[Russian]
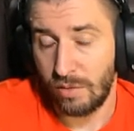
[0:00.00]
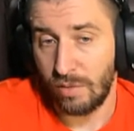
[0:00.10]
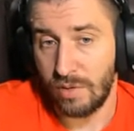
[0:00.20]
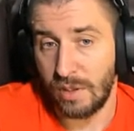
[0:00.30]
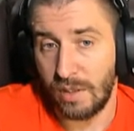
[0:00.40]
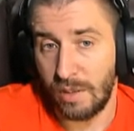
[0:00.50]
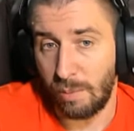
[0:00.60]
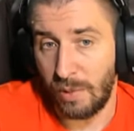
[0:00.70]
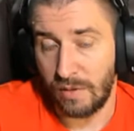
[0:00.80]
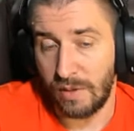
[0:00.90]
То есть это не
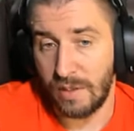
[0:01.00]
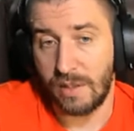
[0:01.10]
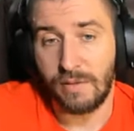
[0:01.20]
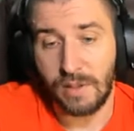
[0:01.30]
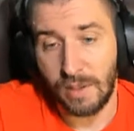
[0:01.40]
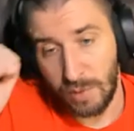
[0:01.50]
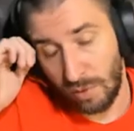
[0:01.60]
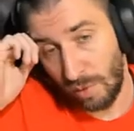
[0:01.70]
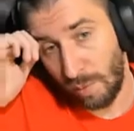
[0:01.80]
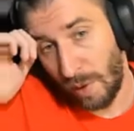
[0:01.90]
первые, если вы там за
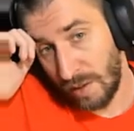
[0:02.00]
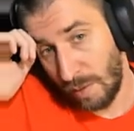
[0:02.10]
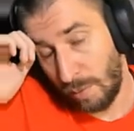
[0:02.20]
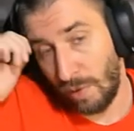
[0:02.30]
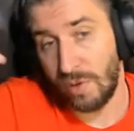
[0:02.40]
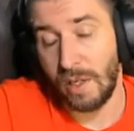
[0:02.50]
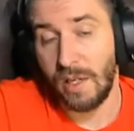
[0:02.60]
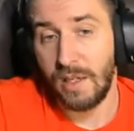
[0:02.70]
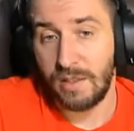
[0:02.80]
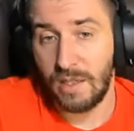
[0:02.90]
тот пак соберете
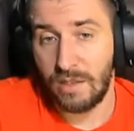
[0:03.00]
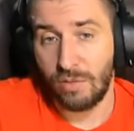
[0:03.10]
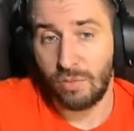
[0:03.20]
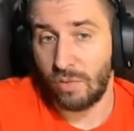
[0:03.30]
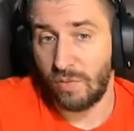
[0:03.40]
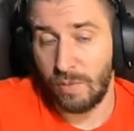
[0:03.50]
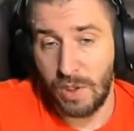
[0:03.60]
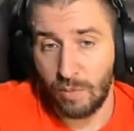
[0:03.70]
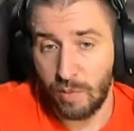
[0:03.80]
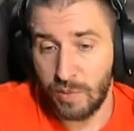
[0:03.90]
10, то тут вы
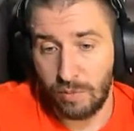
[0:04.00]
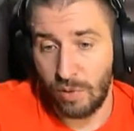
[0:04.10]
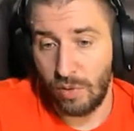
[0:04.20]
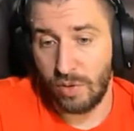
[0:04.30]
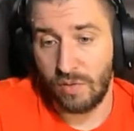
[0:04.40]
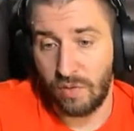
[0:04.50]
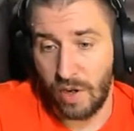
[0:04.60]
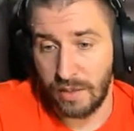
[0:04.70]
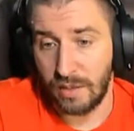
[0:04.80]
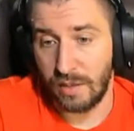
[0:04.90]
минимум соберете
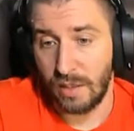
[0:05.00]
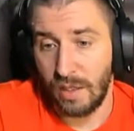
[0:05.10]
20.